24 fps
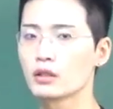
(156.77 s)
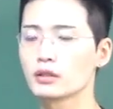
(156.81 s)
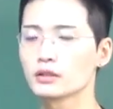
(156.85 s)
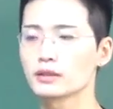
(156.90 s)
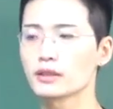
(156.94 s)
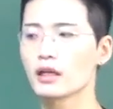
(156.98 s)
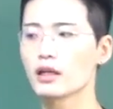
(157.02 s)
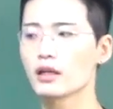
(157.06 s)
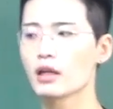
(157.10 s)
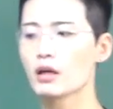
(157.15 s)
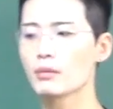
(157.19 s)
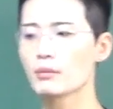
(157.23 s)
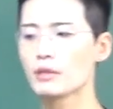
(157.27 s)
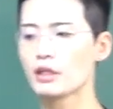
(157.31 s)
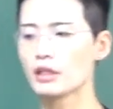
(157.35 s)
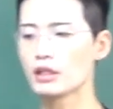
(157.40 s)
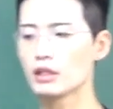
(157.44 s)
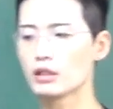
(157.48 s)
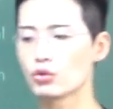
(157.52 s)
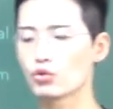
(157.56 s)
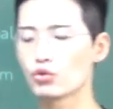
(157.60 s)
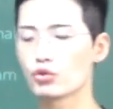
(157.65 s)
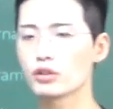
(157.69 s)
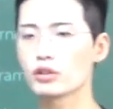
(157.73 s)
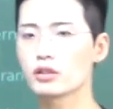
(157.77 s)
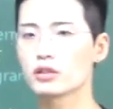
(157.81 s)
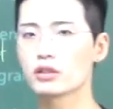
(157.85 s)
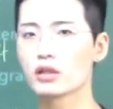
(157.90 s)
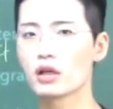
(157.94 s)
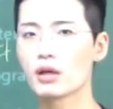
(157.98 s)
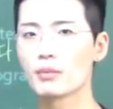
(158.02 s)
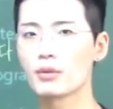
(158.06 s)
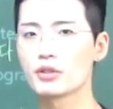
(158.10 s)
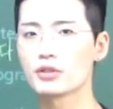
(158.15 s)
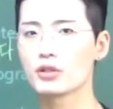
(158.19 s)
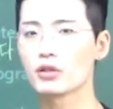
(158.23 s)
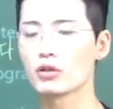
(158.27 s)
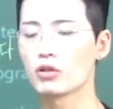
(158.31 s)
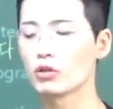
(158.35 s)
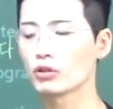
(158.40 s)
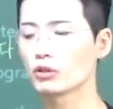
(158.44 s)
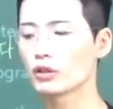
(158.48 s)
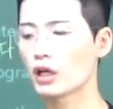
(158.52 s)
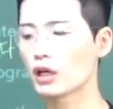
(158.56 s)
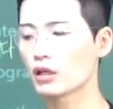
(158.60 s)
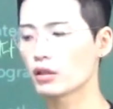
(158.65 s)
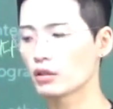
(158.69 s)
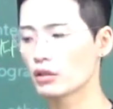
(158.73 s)
사람이 주식을 하면서
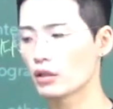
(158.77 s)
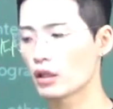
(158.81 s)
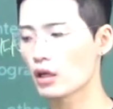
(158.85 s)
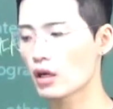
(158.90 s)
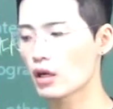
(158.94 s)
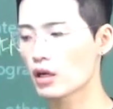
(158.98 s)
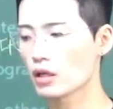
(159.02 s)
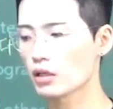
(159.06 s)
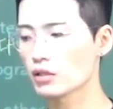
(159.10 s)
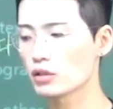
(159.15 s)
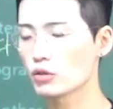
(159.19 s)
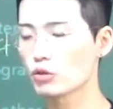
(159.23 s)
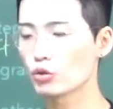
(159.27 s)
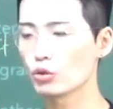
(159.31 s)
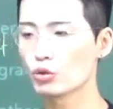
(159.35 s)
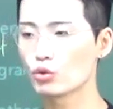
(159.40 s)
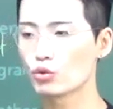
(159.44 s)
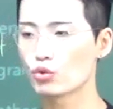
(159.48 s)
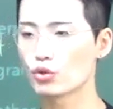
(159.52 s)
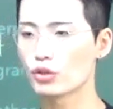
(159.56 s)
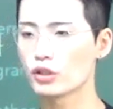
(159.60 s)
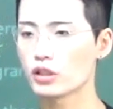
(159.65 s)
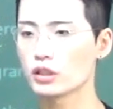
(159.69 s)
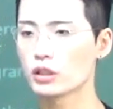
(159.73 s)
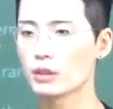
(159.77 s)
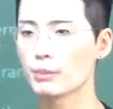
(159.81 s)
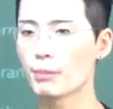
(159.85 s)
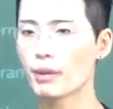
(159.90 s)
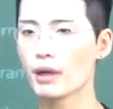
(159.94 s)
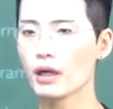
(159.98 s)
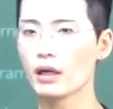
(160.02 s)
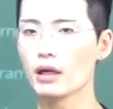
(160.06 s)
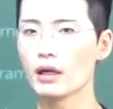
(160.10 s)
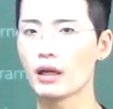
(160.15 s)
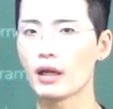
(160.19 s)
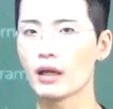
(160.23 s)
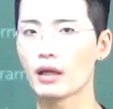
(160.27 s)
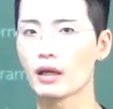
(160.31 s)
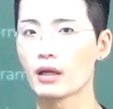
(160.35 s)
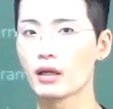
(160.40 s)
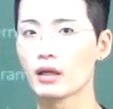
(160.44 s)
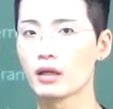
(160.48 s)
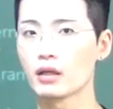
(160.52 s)
어, 나, 내가 가지고 있는 주식을 팔래